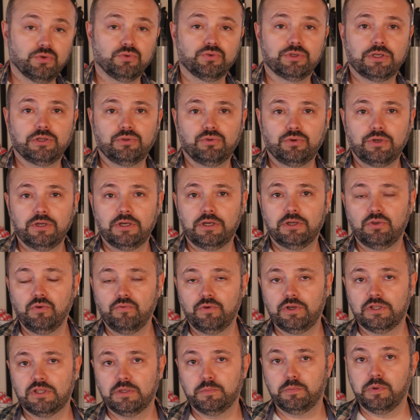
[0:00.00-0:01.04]
Соус, который я
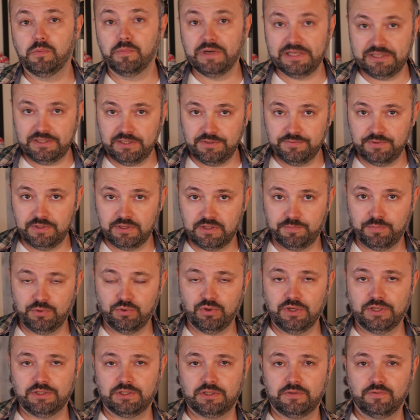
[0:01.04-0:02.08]
готовлю, это помотивник
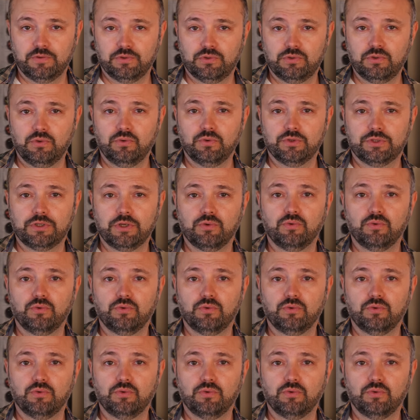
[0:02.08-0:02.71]
перуанского соуса